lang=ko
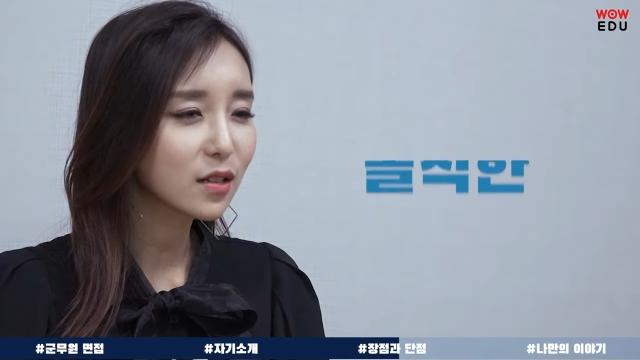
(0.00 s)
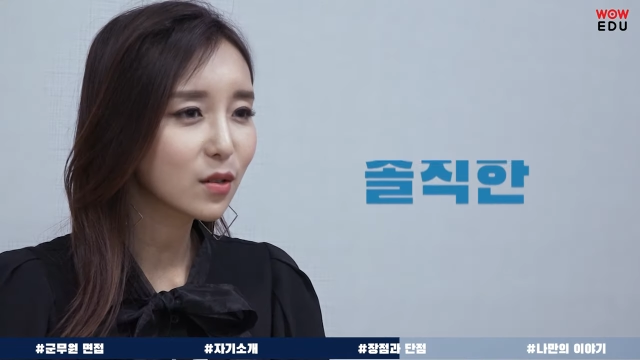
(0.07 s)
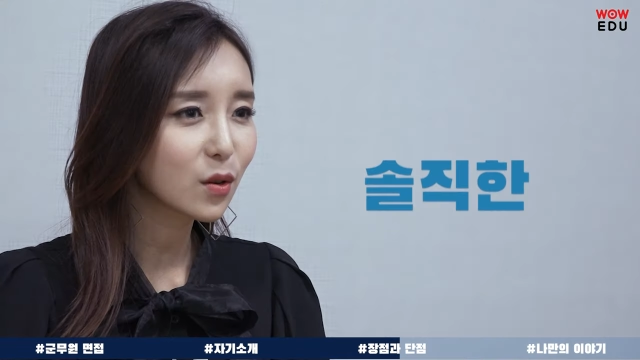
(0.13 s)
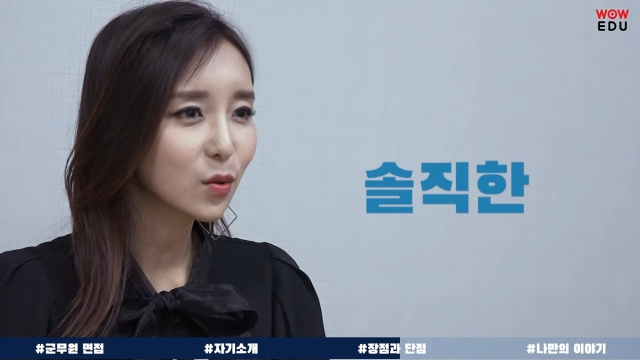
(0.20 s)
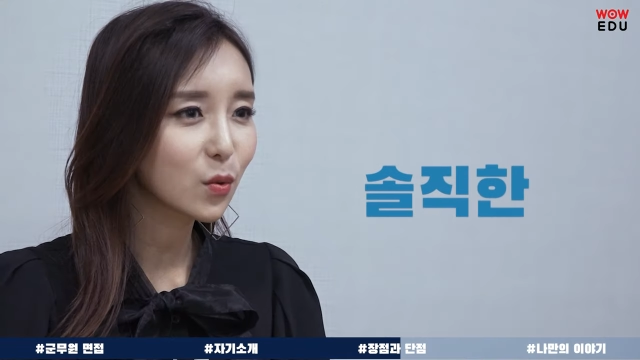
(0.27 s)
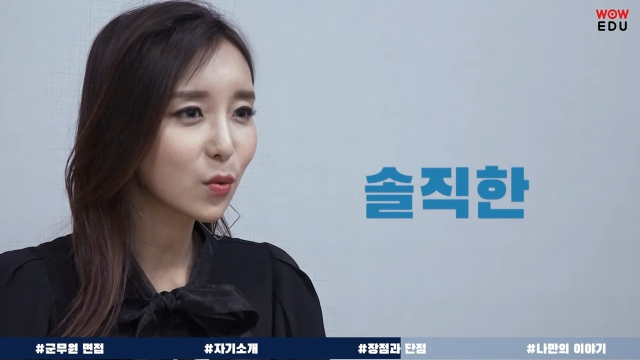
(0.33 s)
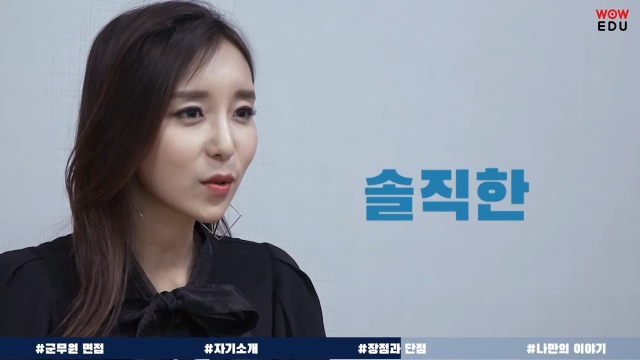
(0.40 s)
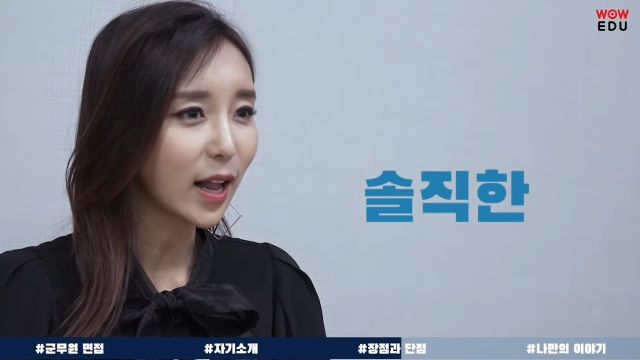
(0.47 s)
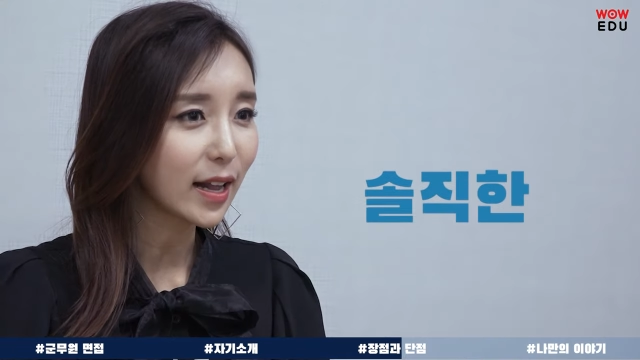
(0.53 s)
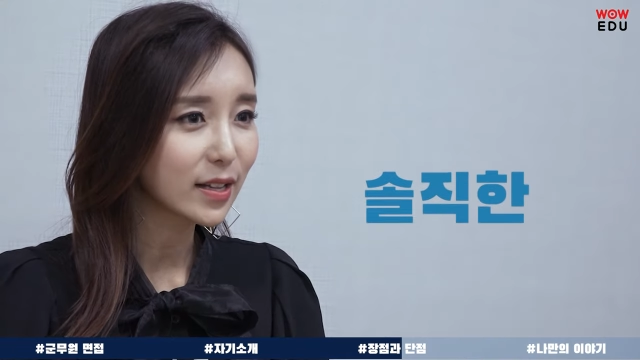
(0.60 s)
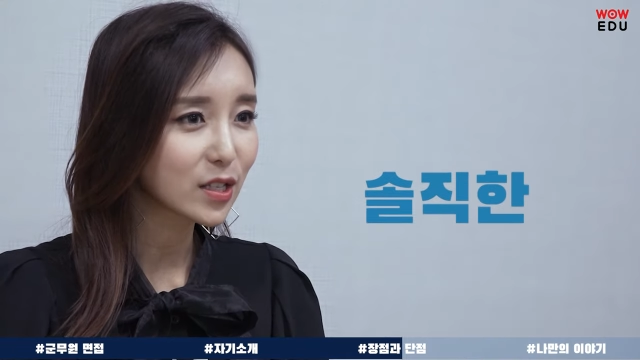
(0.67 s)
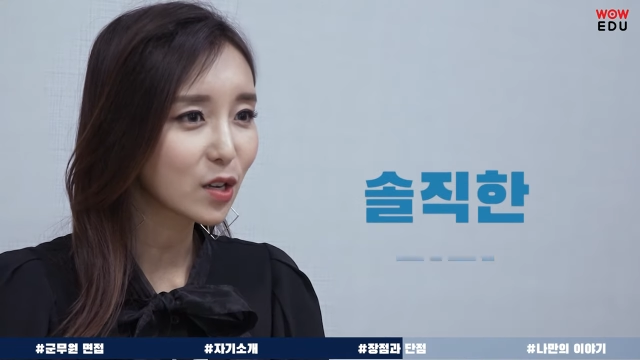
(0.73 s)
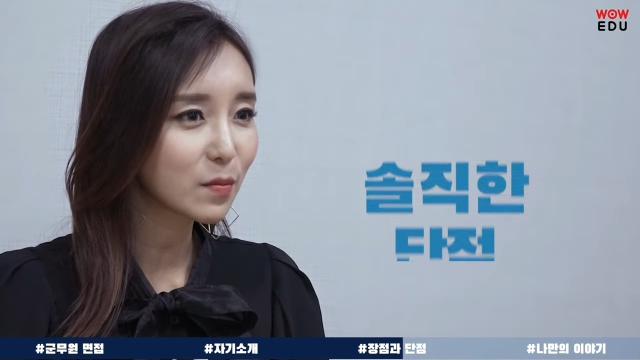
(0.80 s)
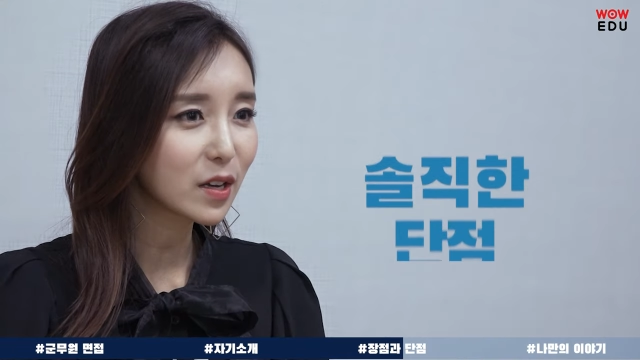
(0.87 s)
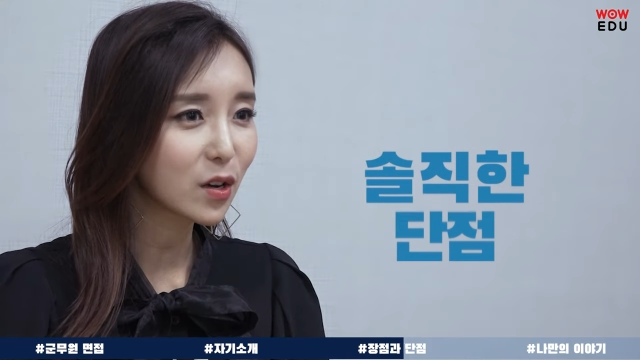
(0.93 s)
들어도
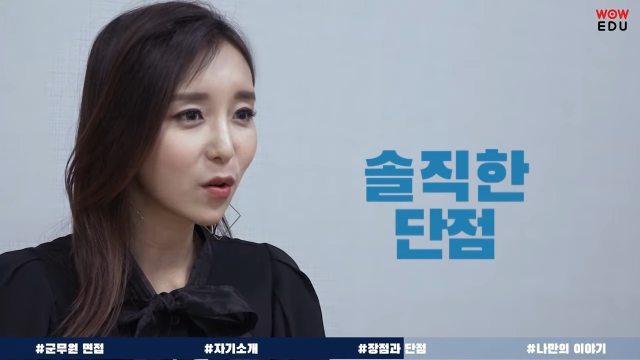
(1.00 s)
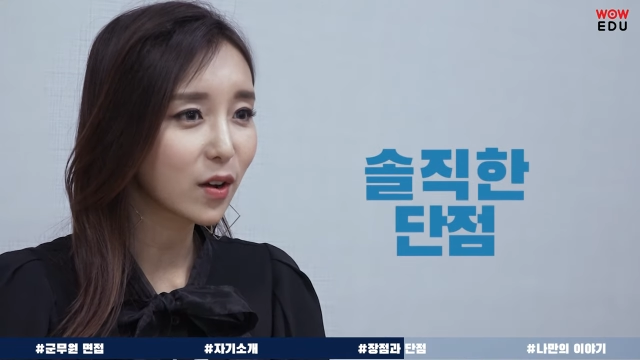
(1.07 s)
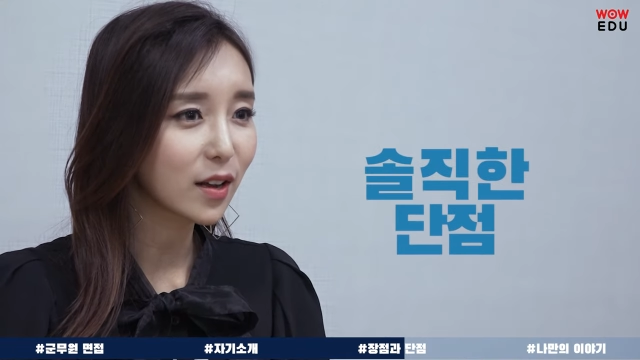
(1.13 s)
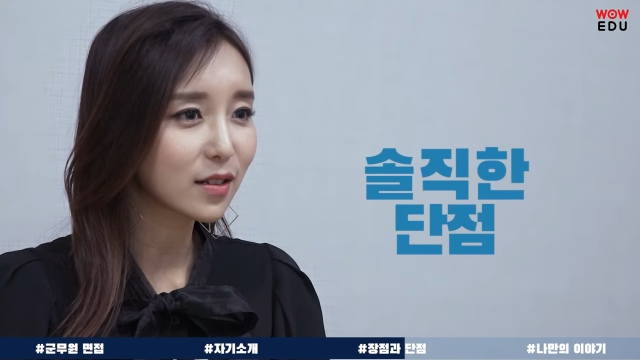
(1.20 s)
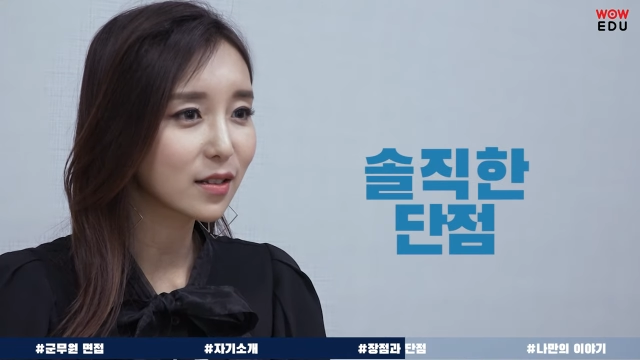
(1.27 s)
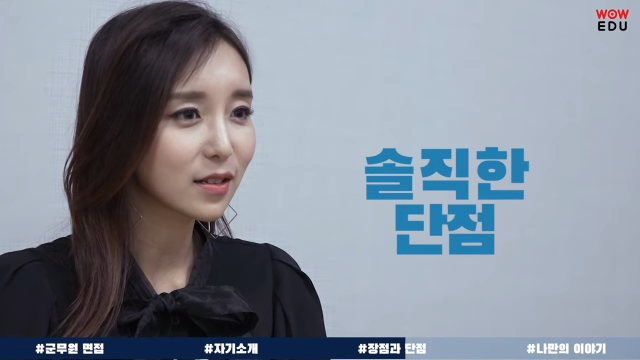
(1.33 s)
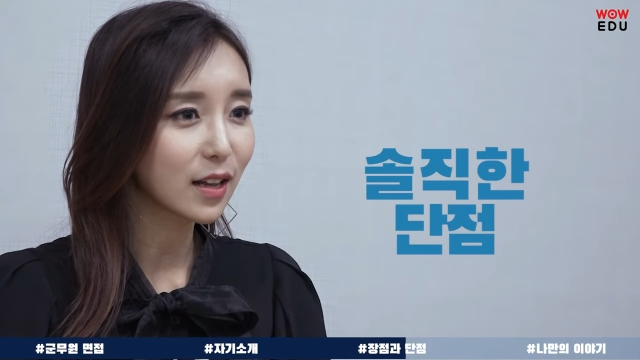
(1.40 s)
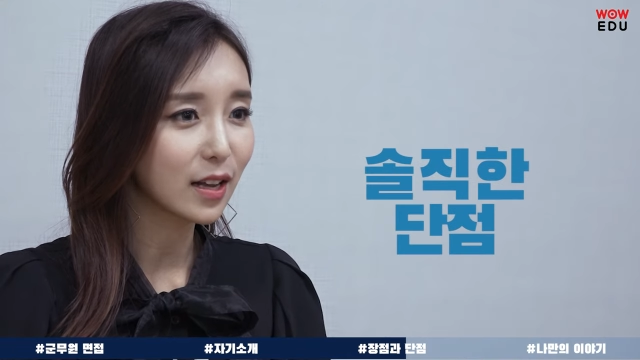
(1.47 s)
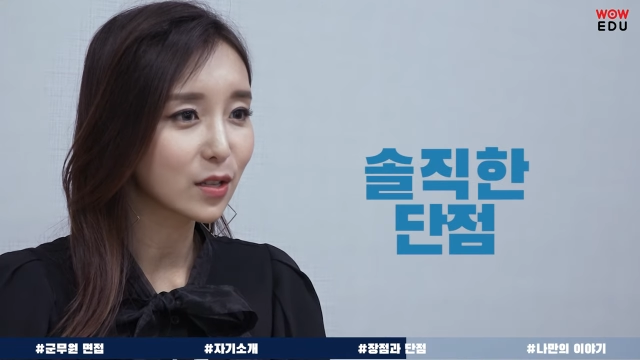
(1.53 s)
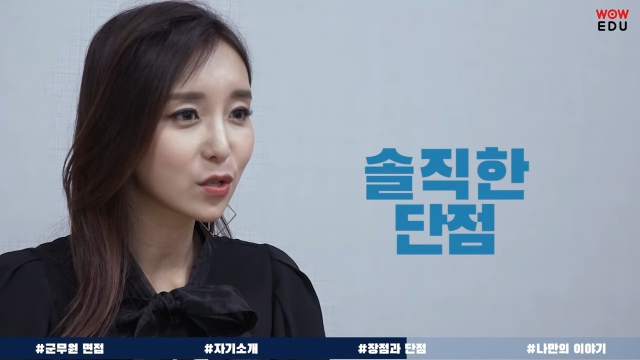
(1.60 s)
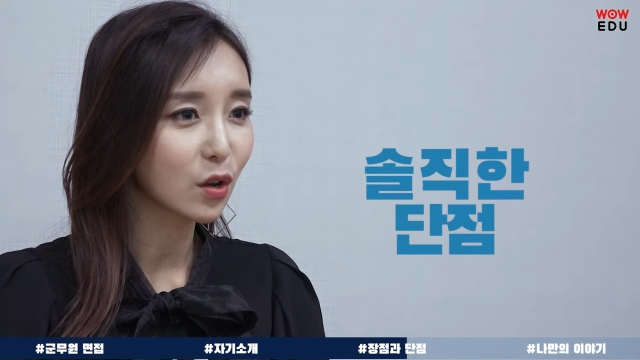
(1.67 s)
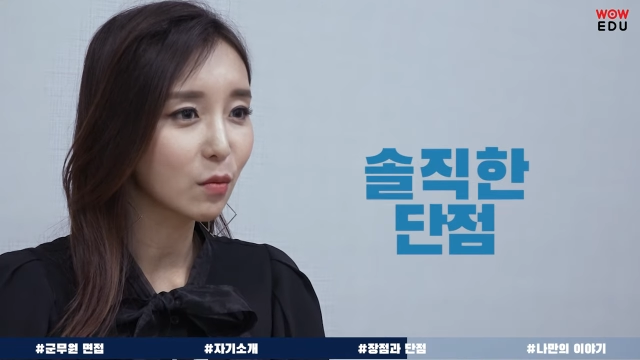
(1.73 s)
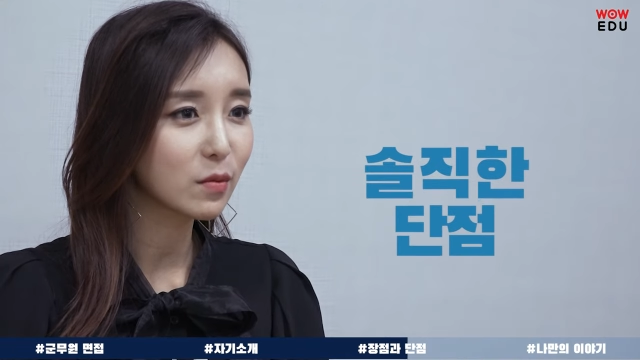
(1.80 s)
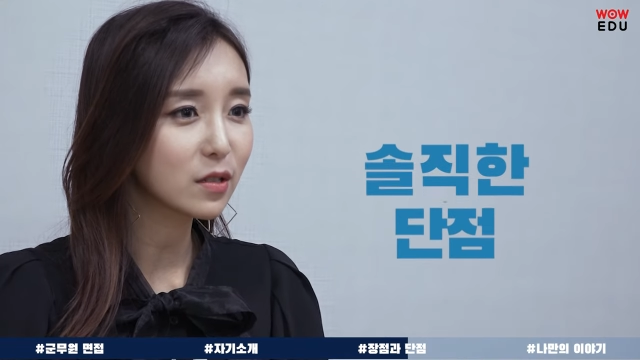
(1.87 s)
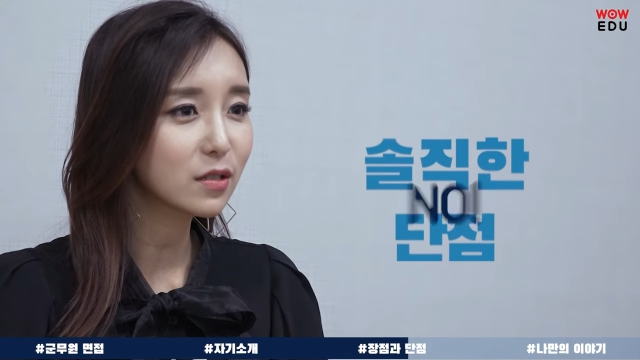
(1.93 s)
단점인 것 같은
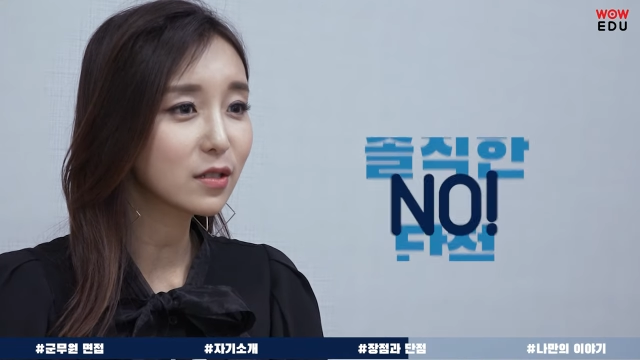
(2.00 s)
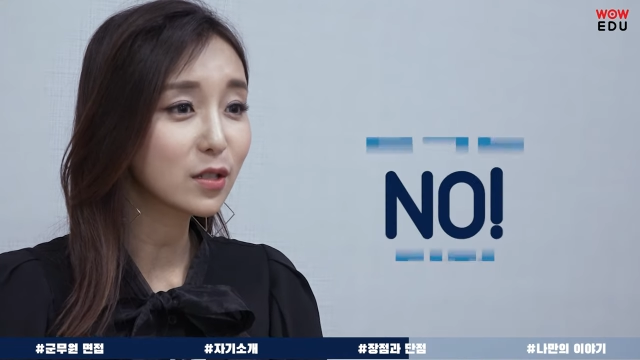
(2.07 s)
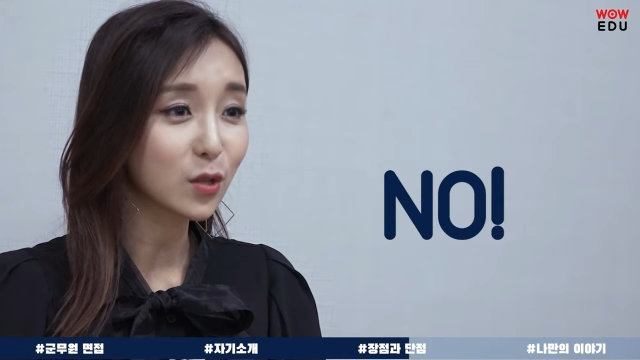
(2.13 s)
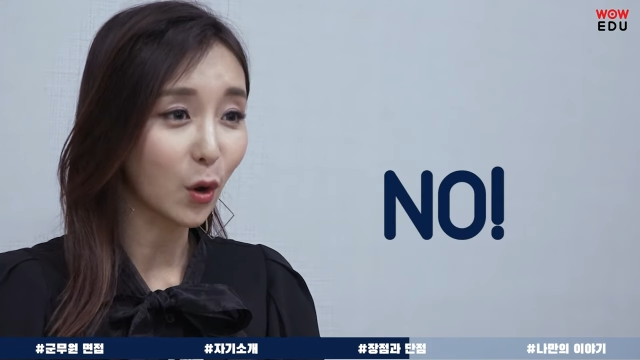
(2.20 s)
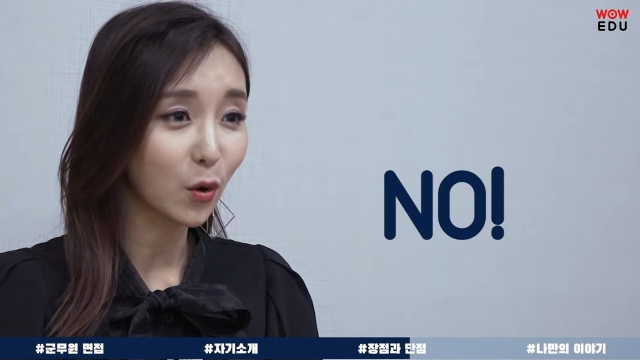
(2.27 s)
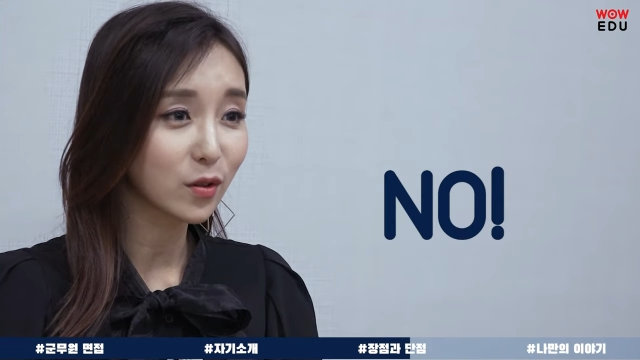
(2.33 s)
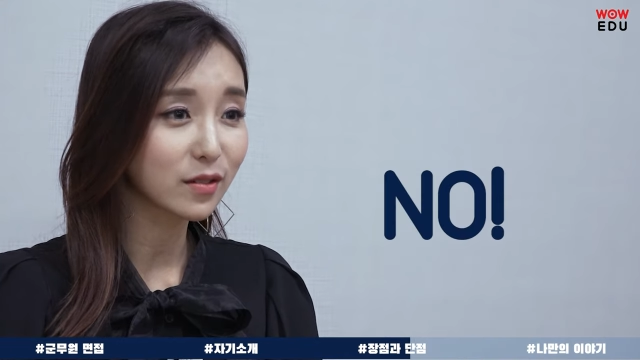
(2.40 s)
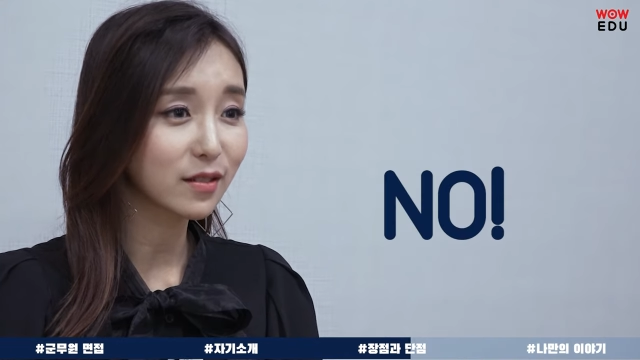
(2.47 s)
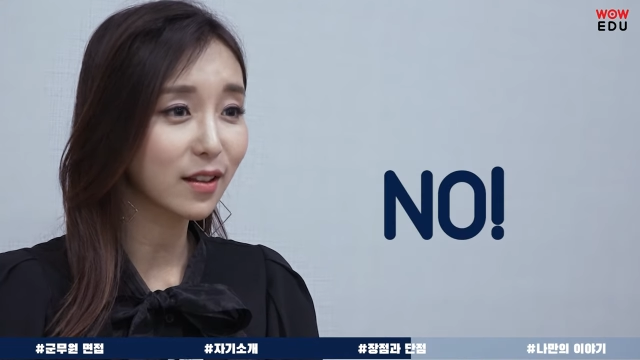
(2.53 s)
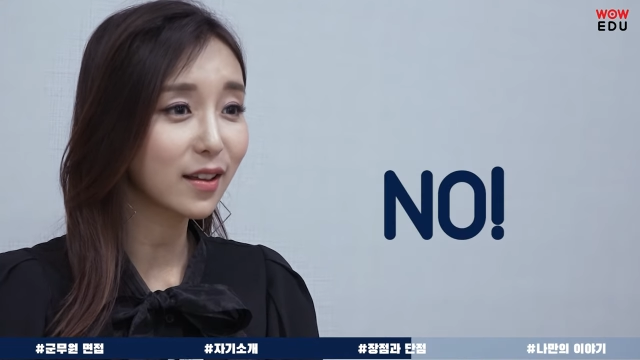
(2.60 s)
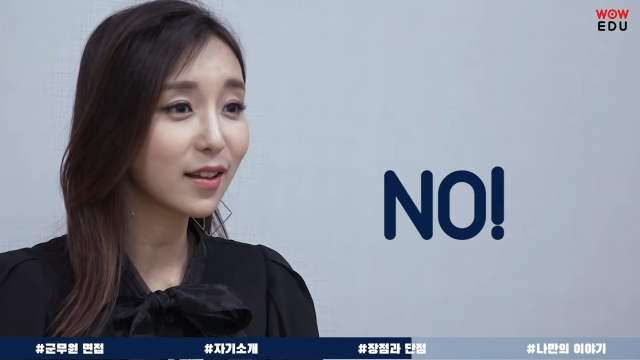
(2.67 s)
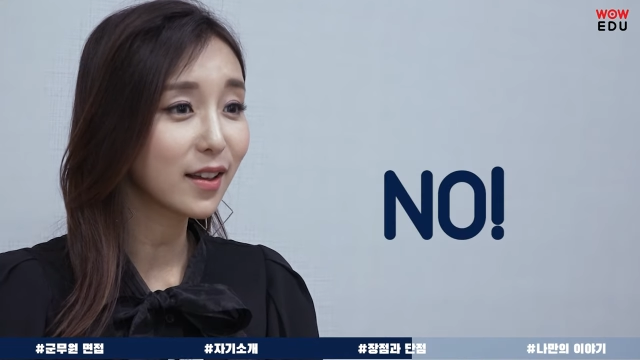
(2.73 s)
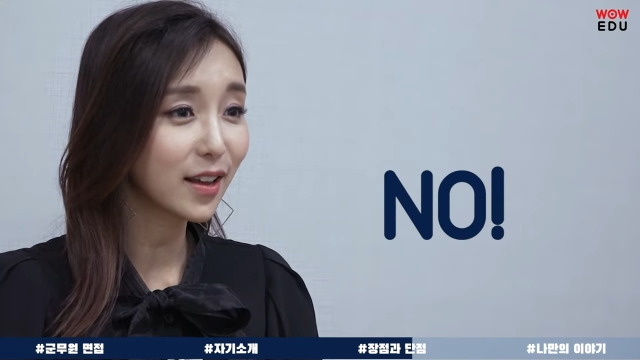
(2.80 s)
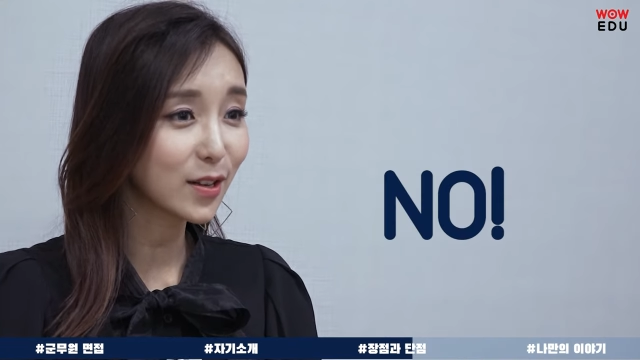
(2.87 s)
단점은 절대